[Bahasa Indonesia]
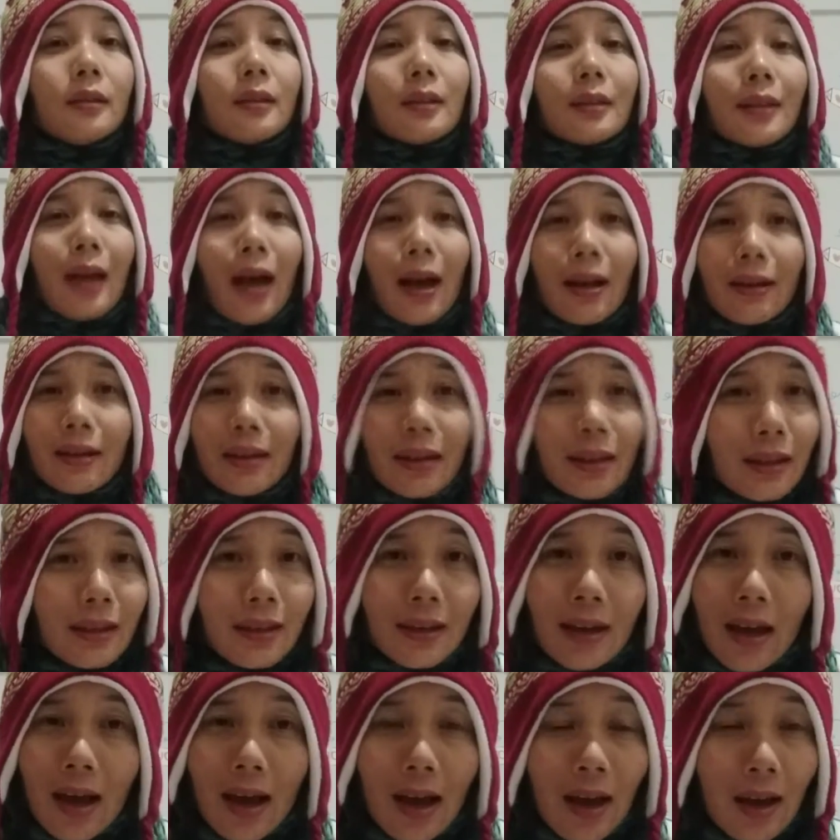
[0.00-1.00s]
Kak
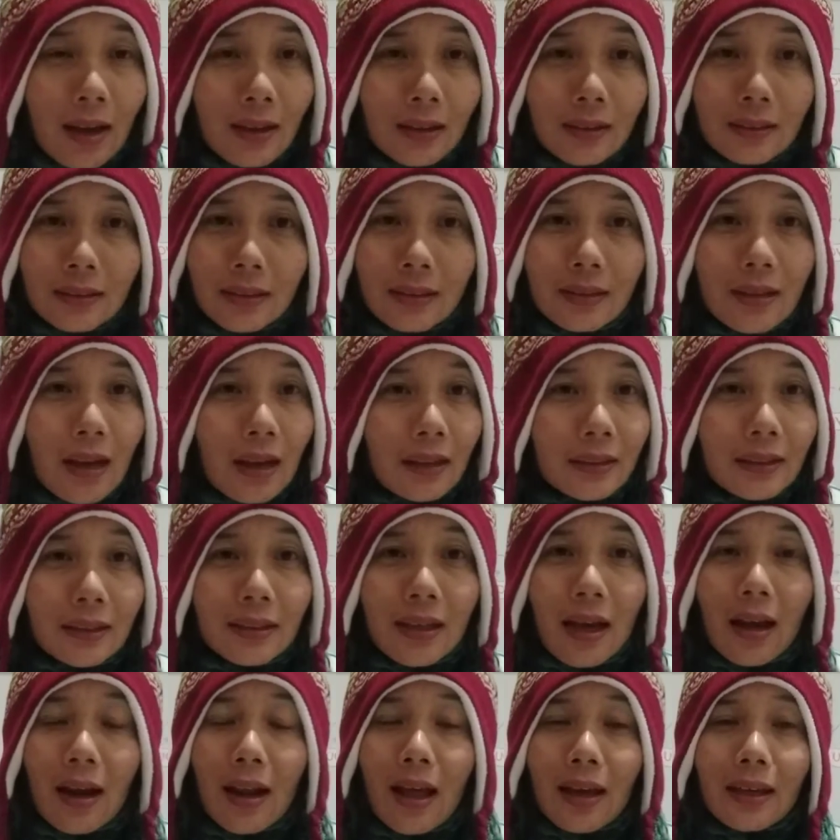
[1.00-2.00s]
Dina sedang
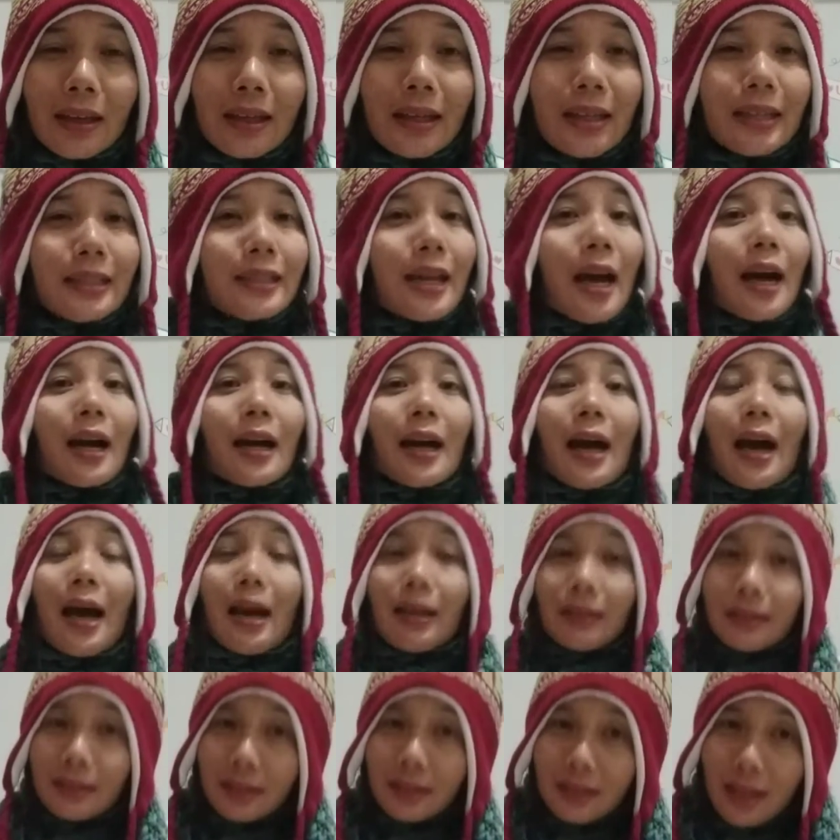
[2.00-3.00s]
tidak lagi di
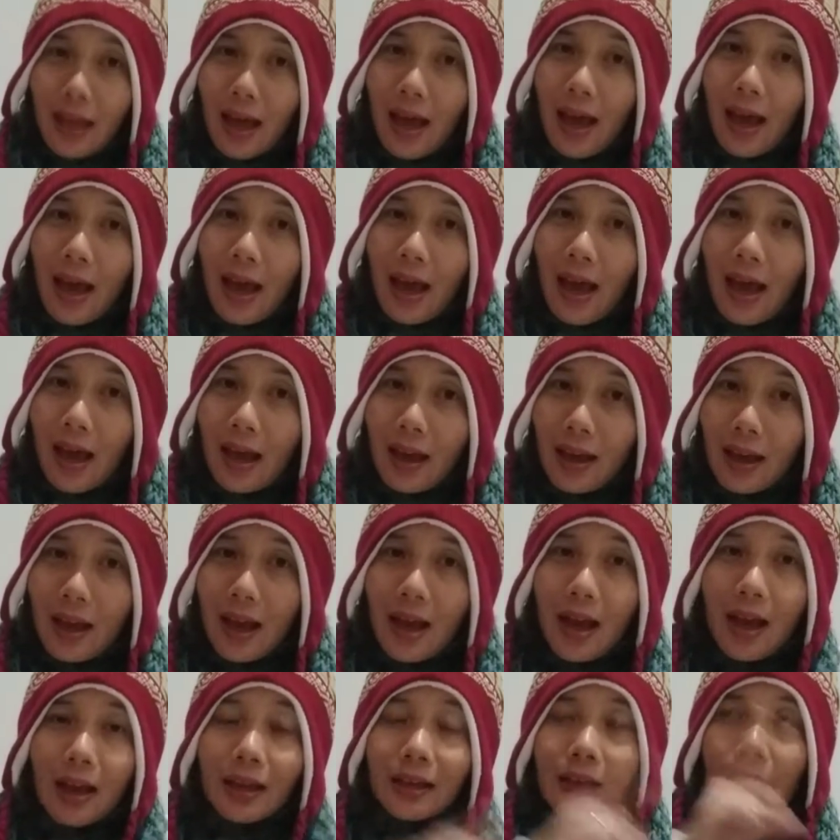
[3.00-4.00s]
Jakarta
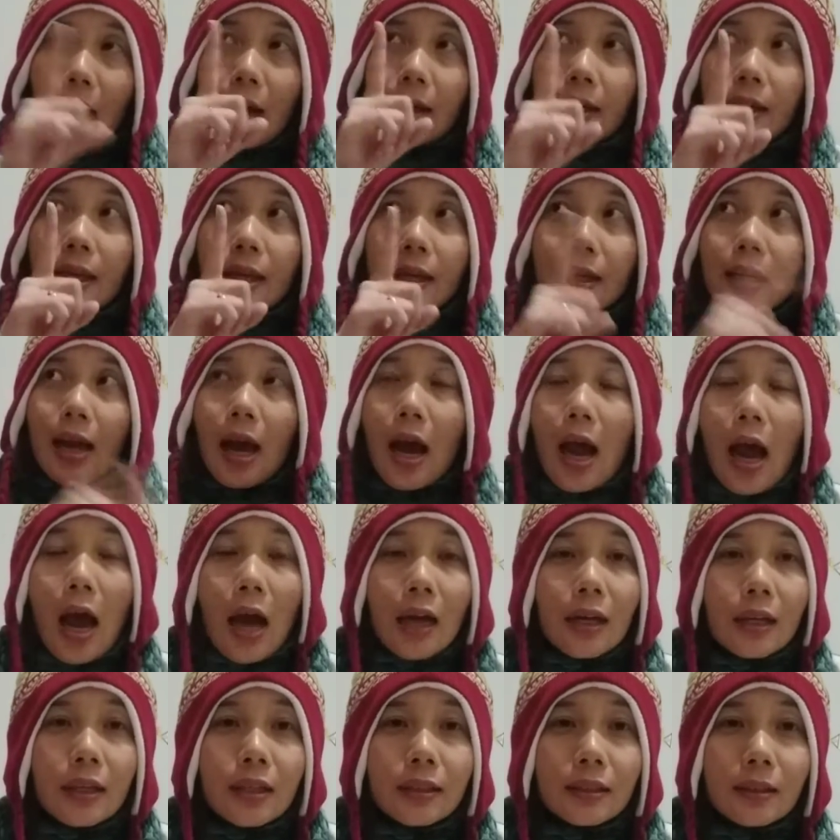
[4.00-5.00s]
Kak Dina
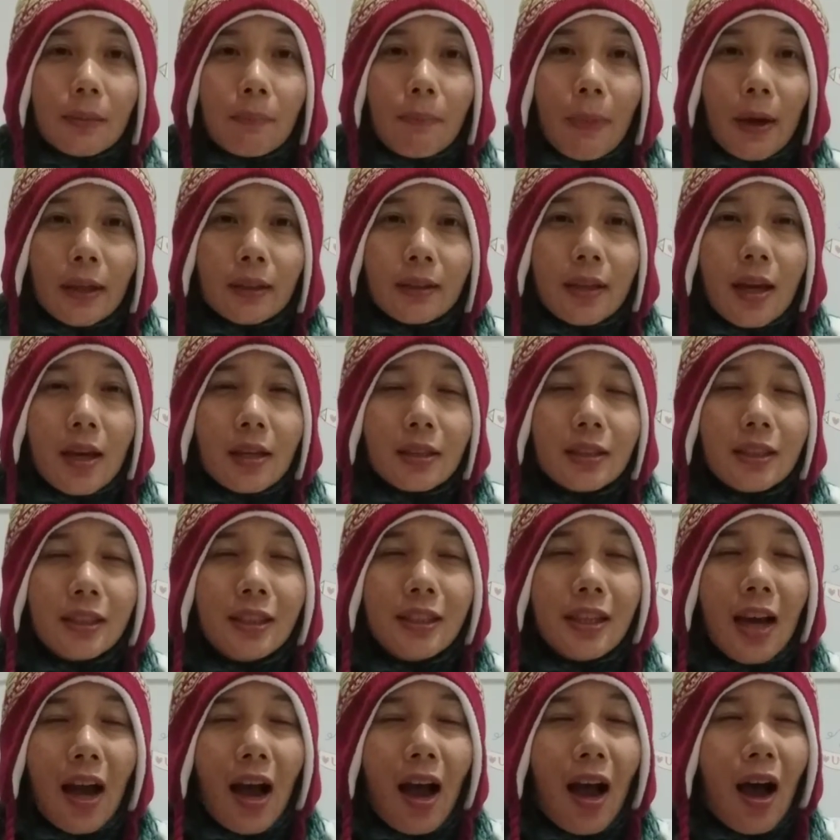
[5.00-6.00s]
ada di tempat yang
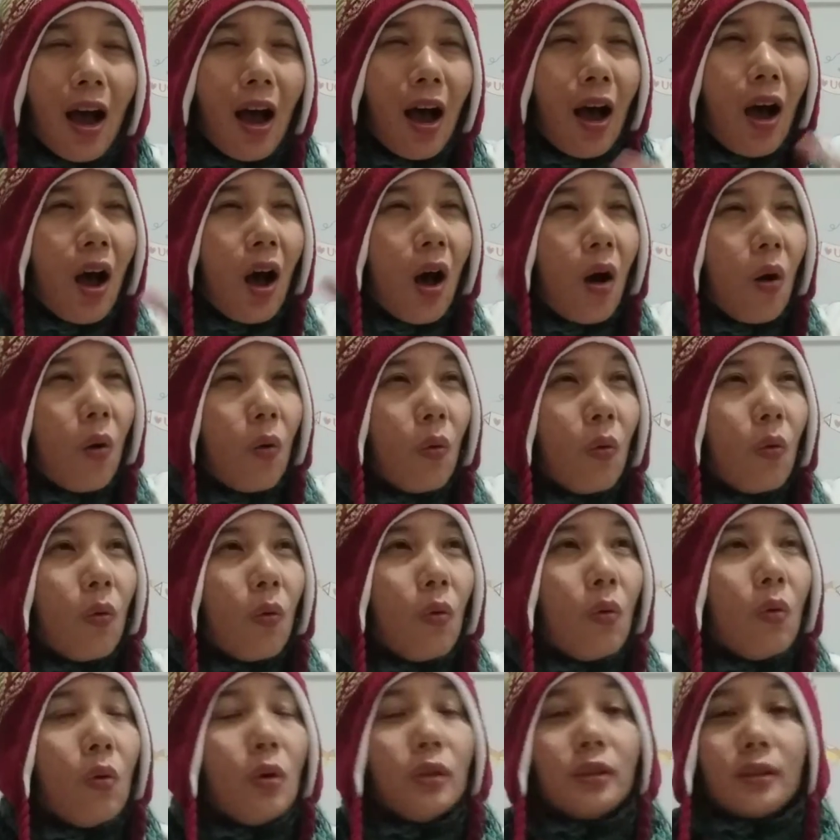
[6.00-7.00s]

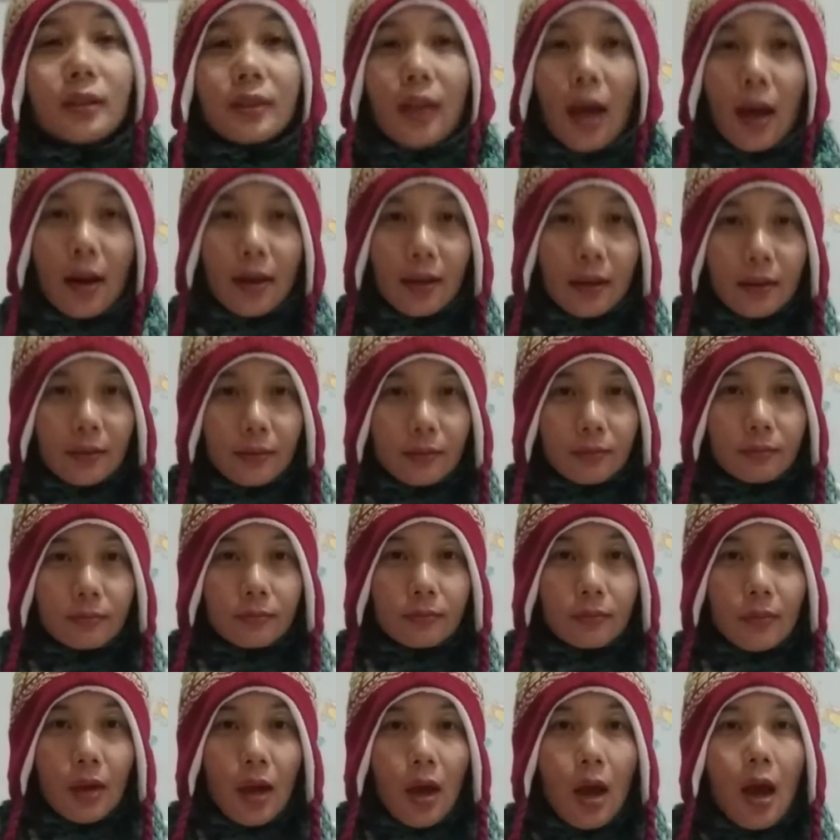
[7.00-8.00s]
jauh sekali
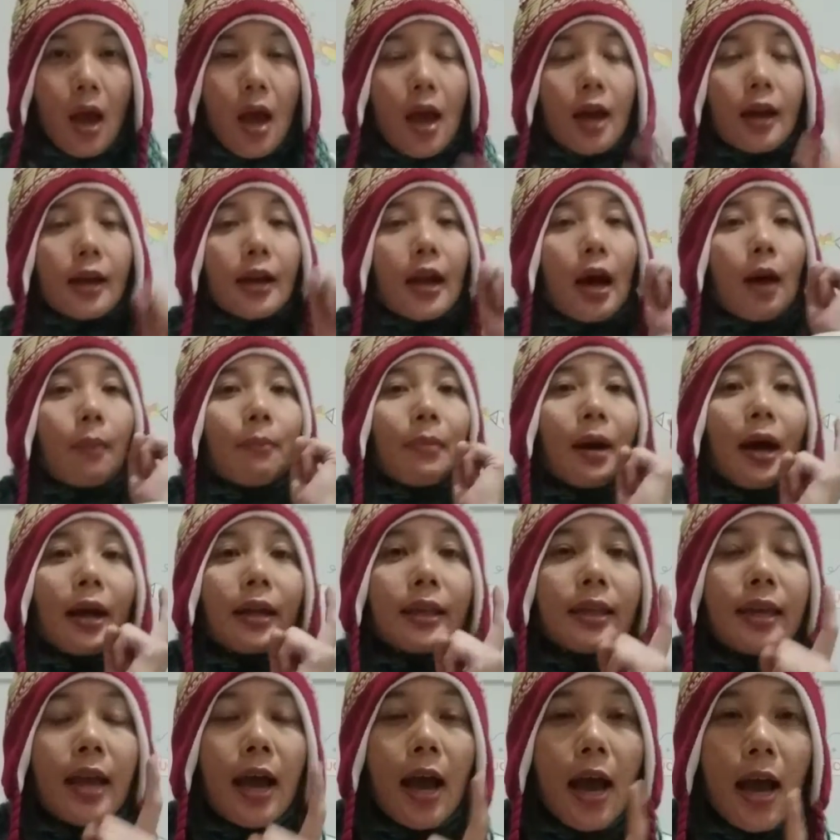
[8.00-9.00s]

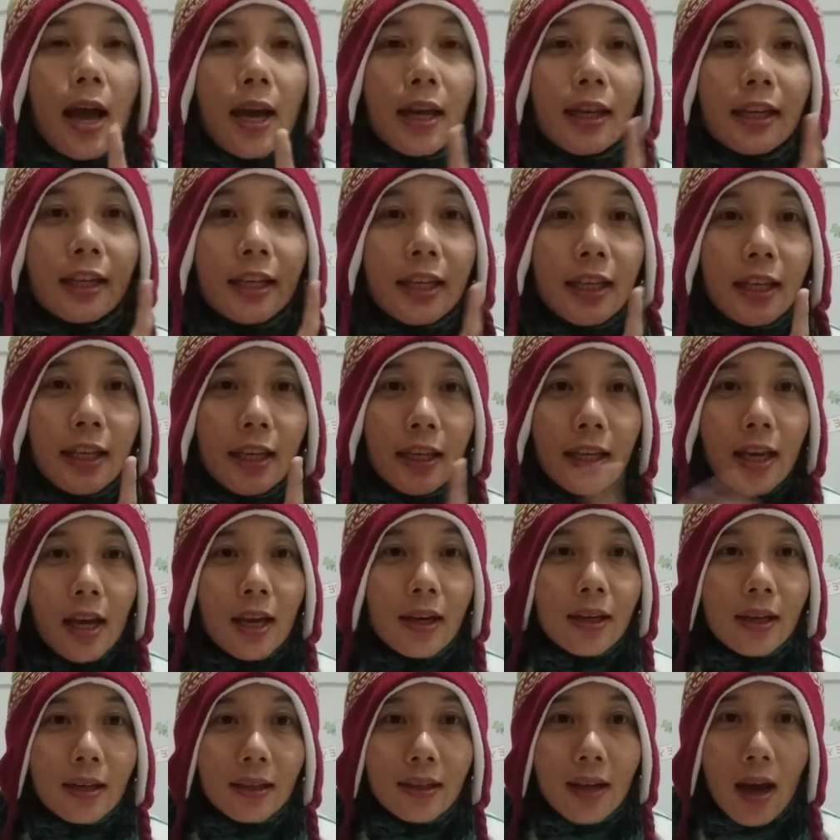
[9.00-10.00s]
namanya di
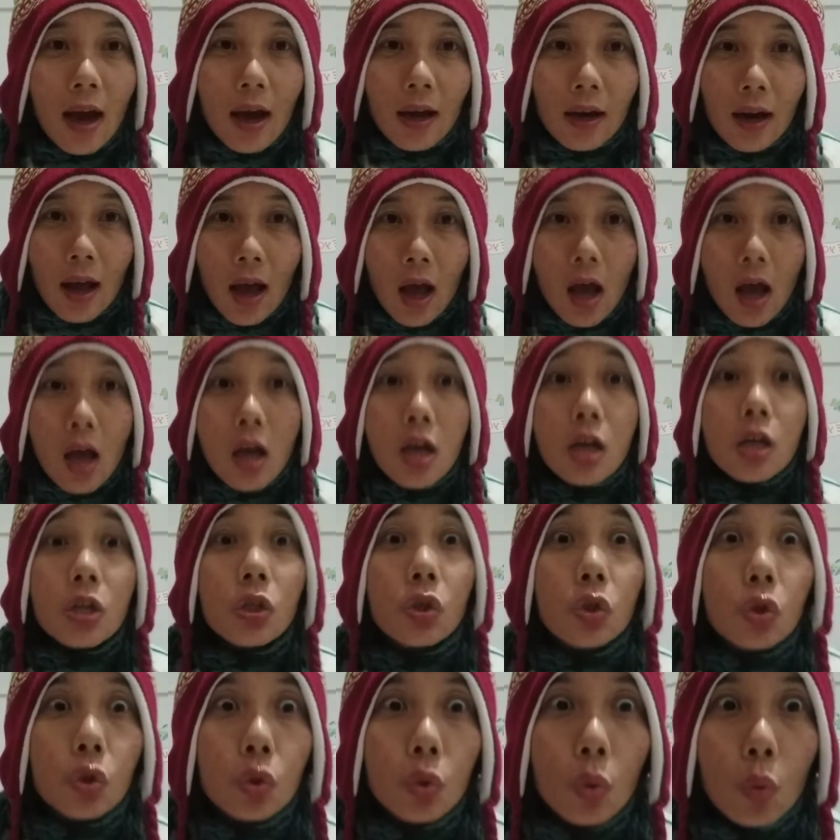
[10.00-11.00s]
negara
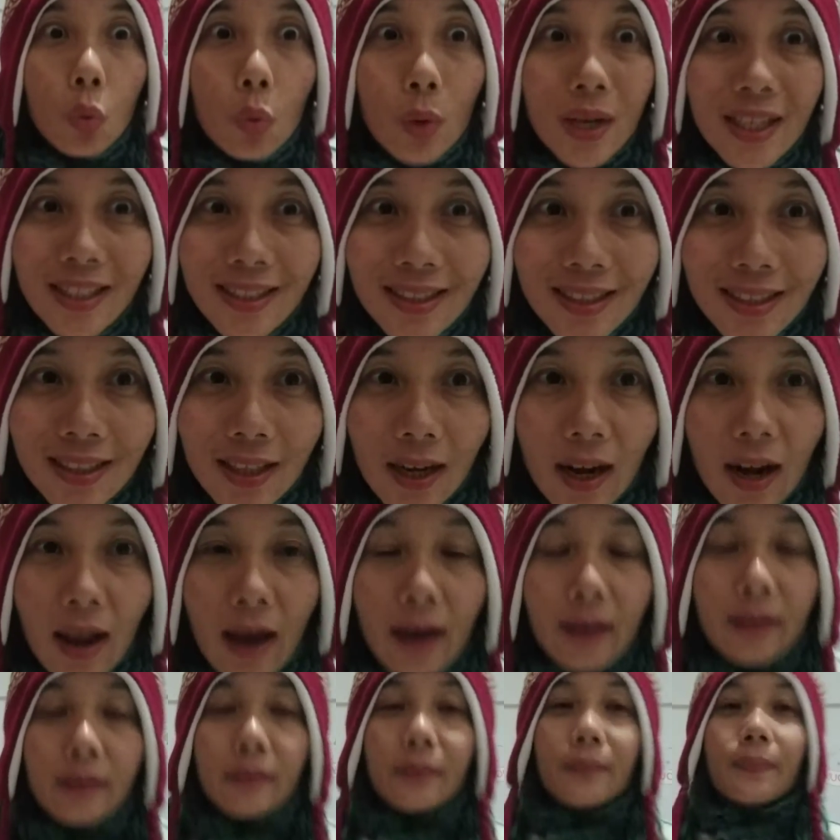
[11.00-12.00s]

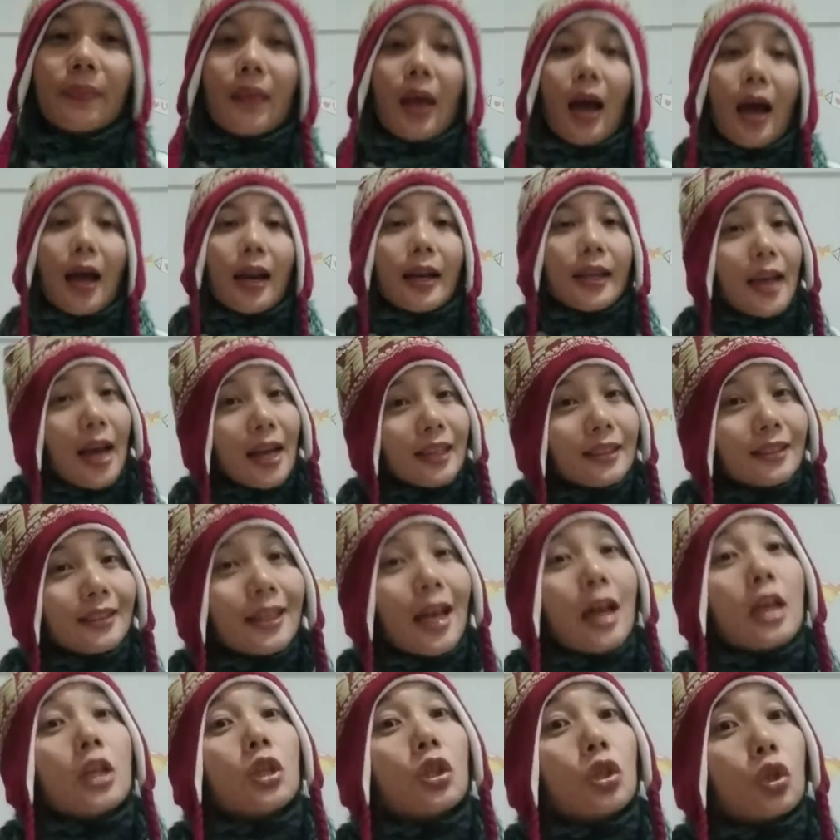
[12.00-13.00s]
Switzerland alias
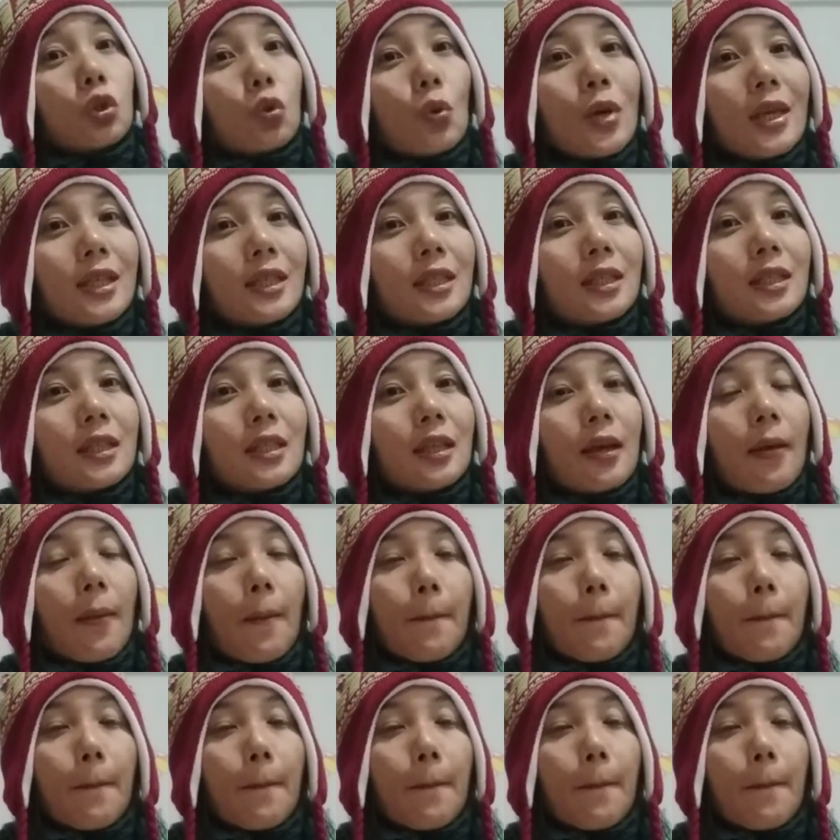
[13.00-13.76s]
Swiss